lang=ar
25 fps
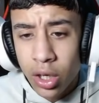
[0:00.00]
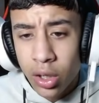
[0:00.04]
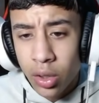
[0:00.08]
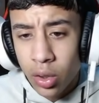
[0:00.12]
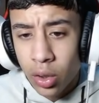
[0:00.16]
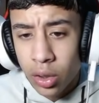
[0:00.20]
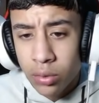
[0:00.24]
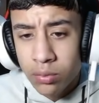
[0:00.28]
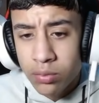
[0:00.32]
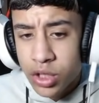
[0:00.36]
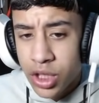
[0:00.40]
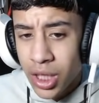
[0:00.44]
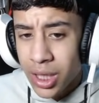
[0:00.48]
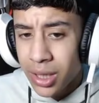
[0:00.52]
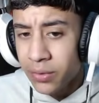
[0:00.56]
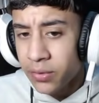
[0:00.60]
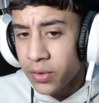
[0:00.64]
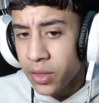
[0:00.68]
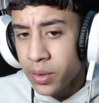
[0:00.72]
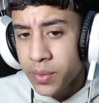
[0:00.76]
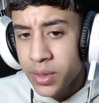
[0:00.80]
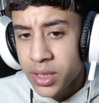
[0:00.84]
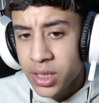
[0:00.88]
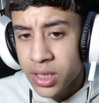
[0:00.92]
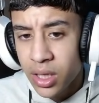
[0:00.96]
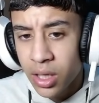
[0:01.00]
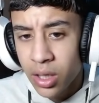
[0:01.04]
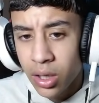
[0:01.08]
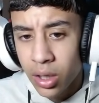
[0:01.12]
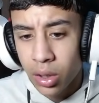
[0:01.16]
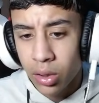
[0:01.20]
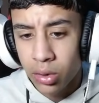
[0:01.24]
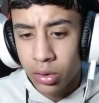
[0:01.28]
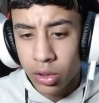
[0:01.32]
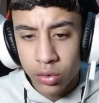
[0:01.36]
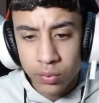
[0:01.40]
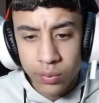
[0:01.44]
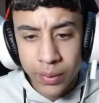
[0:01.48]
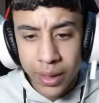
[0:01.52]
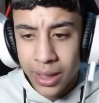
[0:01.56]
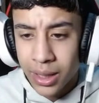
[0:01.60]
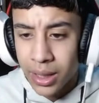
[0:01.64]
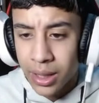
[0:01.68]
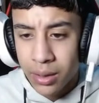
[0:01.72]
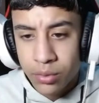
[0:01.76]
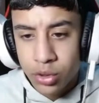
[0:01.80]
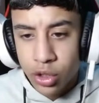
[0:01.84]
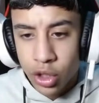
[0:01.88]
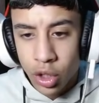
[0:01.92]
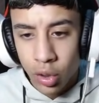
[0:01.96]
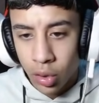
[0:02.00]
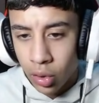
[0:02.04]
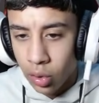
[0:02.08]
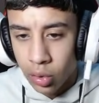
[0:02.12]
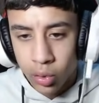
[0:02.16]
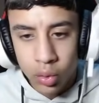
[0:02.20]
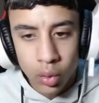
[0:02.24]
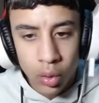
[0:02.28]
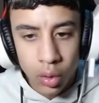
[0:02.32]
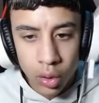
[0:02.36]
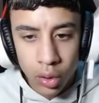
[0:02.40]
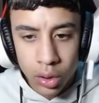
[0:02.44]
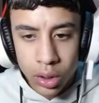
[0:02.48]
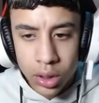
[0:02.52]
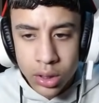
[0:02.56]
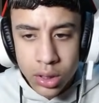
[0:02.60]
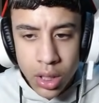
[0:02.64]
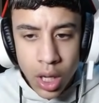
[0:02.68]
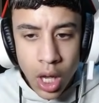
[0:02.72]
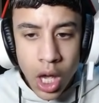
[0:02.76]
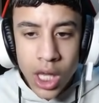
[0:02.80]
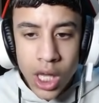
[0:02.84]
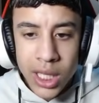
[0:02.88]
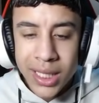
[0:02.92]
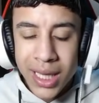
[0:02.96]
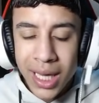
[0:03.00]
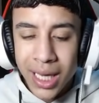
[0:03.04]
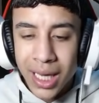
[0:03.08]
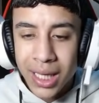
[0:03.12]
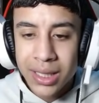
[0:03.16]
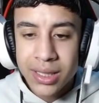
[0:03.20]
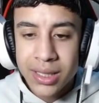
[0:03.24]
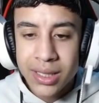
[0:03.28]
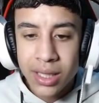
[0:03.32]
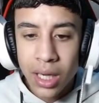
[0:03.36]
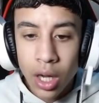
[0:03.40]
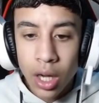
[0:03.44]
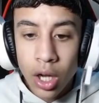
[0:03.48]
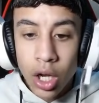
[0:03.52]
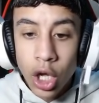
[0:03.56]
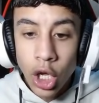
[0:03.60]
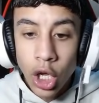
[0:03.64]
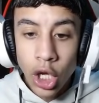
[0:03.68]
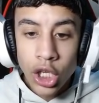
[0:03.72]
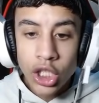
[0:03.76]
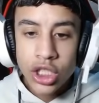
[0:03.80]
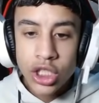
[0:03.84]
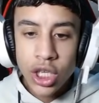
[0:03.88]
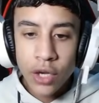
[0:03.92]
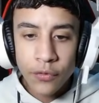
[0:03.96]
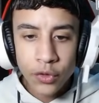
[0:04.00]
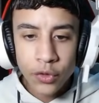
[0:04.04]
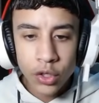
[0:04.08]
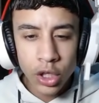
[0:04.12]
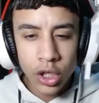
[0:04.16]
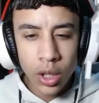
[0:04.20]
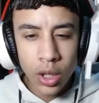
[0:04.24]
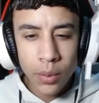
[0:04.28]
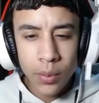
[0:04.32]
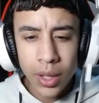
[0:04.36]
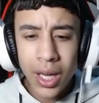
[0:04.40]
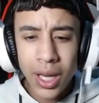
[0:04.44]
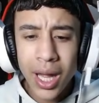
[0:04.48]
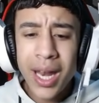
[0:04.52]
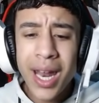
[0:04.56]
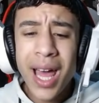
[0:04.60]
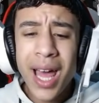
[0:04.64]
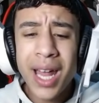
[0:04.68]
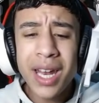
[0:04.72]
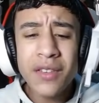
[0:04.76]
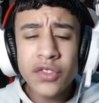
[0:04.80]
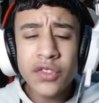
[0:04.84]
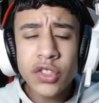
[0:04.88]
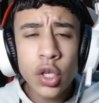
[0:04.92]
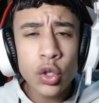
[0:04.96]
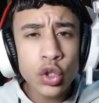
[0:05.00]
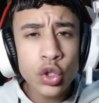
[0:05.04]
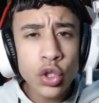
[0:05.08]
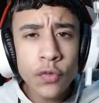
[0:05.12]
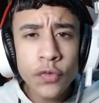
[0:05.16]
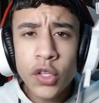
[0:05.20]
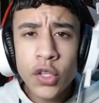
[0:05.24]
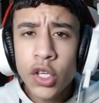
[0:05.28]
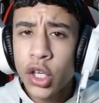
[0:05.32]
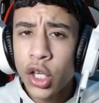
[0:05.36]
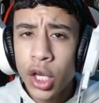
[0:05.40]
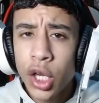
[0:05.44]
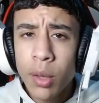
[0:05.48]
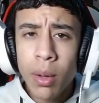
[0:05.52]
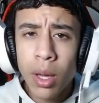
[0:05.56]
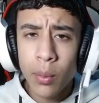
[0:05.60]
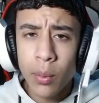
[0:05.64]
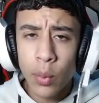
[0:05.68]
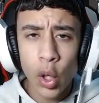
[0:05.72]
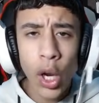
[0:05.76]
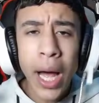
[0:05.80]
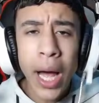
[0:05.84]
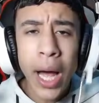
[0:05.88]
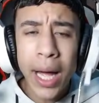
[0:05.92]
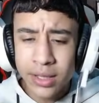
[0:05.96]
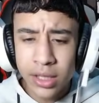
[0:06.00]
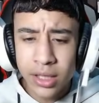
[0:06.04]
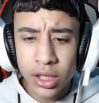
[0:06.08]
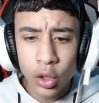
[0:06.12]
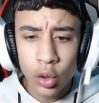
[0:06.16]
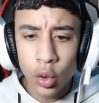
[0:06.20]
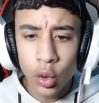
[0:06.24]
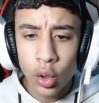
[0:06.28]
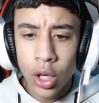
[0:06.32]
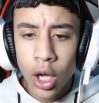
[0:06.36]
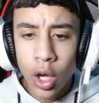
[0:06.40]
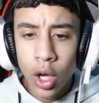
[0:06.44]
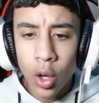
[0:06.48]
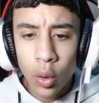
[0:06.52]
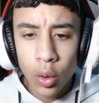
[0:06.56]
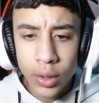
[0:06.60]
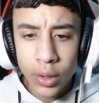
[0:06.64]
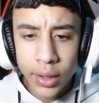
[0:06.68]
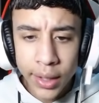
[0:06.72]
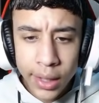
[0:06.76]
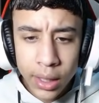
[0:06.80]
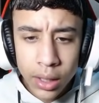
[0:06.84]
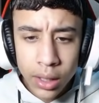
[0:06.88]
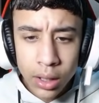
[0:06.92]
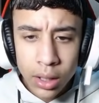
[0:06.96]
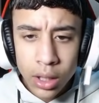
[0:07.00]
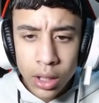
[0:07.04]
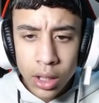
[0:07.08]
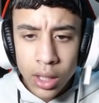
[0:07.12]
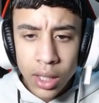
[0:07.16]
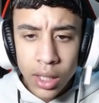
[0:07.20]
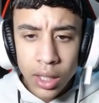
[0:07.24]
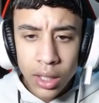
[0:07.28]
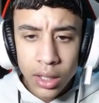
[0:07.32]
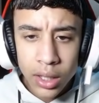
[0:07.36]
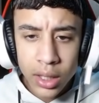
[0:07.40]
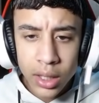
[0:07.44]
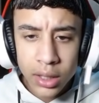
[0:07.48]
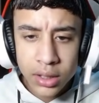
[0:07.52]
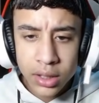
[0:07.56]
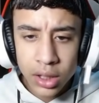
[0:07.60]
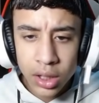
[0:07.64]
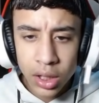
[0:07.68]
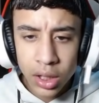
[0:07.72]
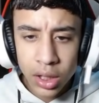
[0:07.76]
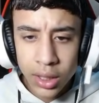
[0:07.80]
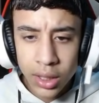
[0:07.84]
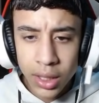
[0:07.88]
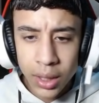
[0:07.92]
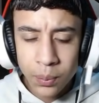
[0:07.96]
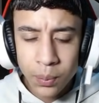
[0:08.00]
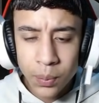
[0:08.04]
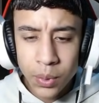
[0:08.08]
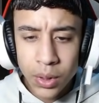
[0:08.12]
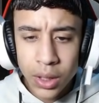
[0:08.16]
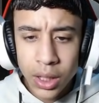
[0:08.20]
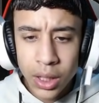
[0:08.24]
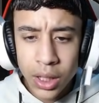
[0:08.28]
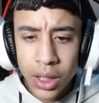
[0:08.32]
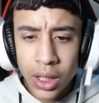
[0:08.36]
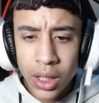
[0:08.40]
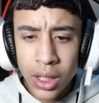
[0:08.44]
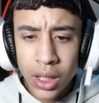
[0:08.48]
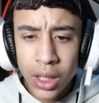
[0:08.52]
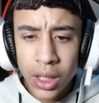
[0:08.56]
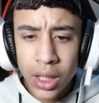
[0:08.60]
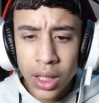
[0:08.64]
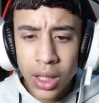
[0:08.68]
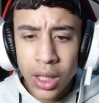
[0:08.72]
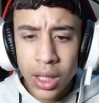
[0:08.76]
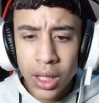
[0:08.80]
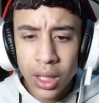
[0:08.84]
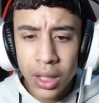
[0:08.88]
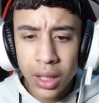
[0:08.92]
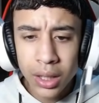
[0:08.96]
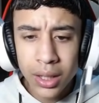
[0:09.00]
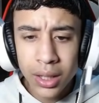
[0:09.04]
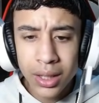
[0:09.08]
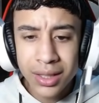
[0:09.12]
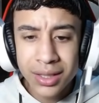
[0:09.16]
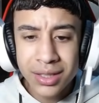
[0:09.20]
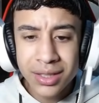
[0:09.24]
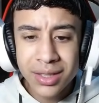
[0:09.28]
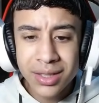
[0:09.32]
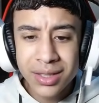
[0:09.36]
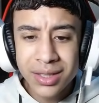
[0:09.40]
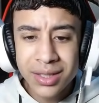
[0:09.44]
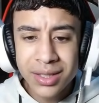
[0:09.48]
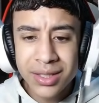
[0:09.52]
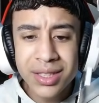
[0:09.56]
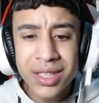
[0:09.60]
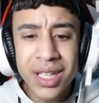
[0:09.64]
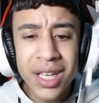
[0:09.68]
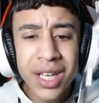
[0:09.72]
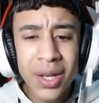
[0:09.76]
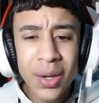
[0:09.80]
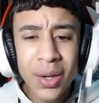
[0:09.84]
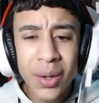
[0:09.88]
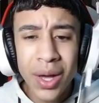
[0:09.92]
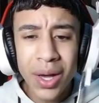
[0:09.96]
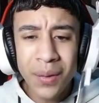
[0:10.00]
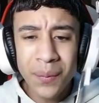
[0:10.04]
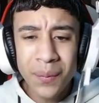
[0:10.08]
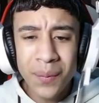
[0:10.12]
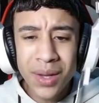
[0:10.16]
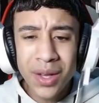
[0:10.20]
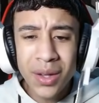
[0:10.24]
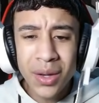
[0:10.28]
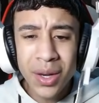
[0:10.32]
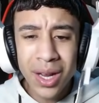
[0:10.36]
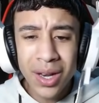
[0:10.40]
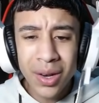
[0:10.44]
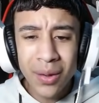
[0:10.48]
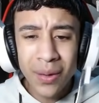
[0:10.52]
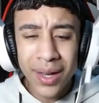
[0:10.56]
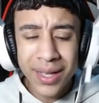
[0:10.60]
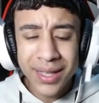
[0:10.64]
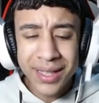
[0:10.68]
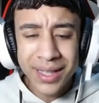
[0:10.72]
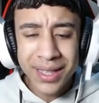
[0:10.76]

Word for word: اغراض مش عارف ليه بيسرق الاغراض مع انها مش اغراضه خالص دخل يسرقها شاف كريبر انا عن نفسي لو شفت كريبر بروح اقتله اوكي اقتل يلا يا كبير اديله يا كبير يلا واحده